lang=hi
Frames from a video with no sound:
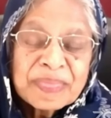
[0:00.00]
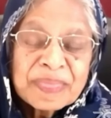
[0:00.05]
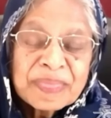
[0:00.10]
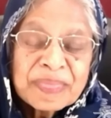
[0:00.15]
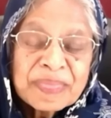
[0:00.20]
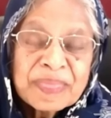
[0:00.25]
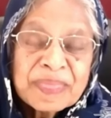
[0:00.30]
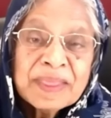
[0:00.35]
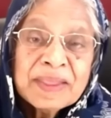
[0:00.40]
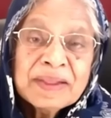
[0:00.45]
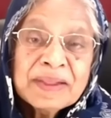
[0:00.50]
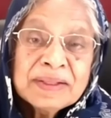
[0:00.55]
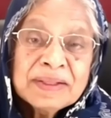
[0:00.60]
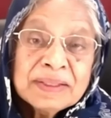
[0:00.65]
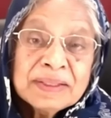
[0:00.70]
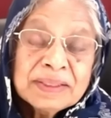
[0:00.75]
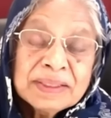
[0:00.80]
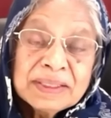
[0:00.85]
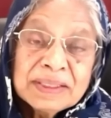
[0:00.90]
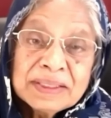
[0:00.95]

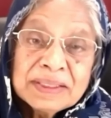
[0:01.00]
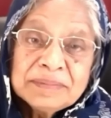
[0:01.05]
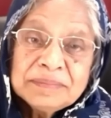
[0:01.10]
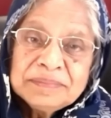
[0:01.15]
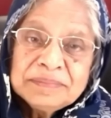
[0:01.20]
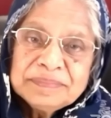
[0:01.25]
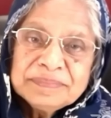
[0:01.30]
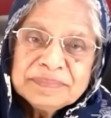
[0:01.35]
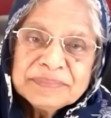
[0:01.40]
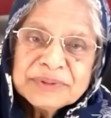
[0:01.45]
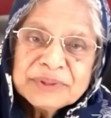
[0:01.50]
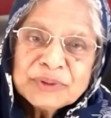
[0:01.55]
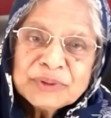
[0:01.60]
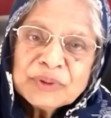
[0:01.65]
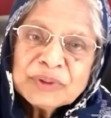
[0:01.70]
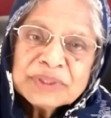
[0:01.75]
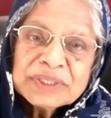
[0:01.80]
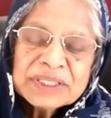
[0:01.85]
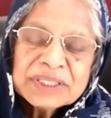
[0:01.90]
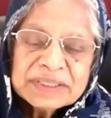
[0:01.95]
um, you
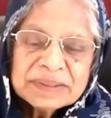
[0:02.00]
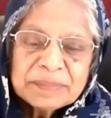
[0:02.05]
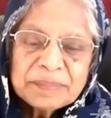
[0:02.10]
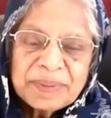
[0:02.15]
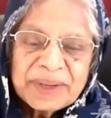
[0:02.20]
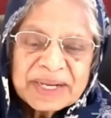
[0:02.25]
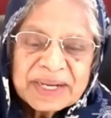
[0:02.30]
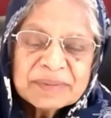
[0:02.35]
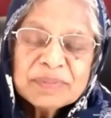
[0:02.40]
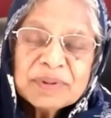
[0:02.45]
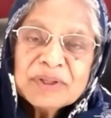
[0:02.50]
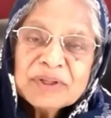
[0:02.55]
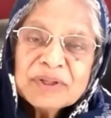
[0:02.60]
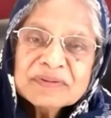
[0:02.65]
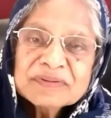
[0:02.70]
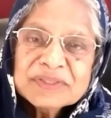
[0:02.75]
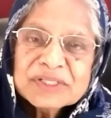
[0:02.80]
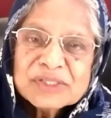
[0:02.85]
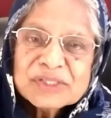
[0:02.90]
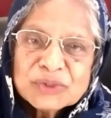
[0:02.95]
know the parable
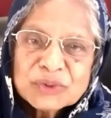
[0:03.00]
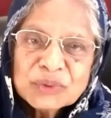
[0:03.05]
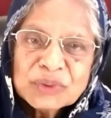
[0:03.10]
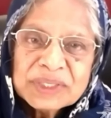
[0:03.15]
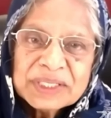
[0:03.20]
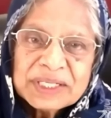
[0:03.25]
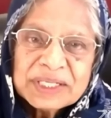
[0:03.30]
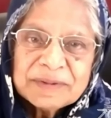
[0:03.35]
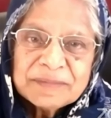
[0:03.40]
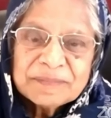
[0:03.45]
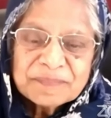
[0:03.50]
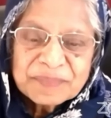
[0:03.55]
of the sower.